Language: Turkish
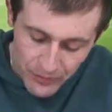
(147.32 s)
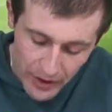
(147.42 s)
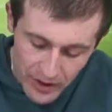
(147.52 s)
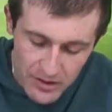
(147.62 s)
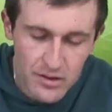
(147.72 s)

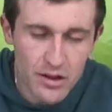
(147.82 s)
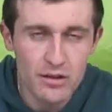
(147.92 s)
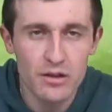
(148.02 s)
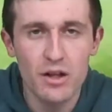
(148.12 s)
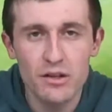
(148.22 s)
En azından
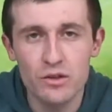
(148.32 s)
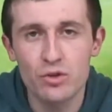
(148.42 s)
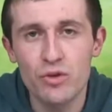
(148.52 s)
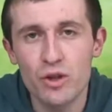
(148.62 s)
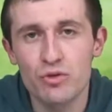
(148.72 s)
artık
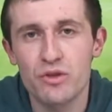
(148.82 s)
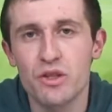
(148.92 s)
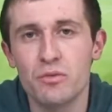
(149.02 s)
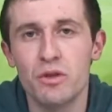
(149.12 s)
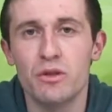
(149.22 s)
Juventus
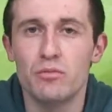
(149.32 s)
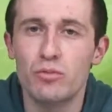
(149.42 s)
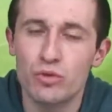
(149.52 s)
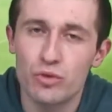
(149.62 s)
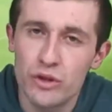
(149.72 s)
takımı
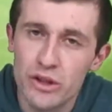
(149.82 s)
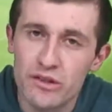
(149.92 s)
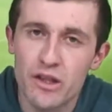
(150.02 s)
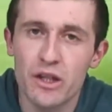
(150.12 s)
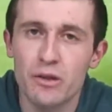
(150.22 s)
bu tür
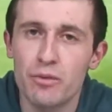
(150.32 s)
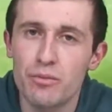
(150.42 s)
Inter gibi,